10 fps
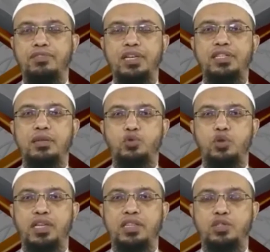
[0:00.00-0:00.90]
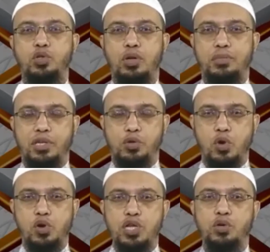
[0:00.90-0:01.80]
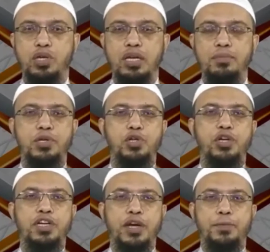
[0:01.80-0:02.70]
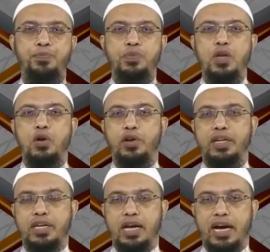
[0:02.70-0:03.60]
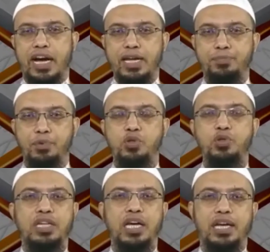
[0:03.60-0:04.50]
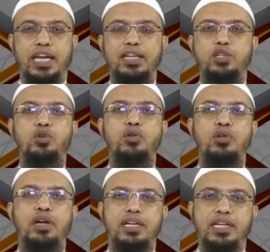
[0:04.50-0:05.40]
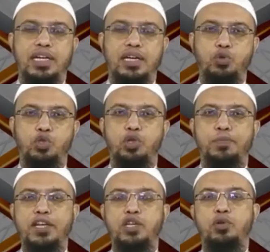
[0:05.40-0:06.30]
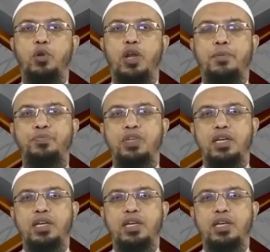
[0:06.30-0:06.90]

ফিলিস্তিনি মুসলমানদের জন্য আমাদের করণীয় কী বিষয়টা অনেক হাইপোথেটিক্যাল এই জন্য এটাকে উচ্চমার্গীয় বললাম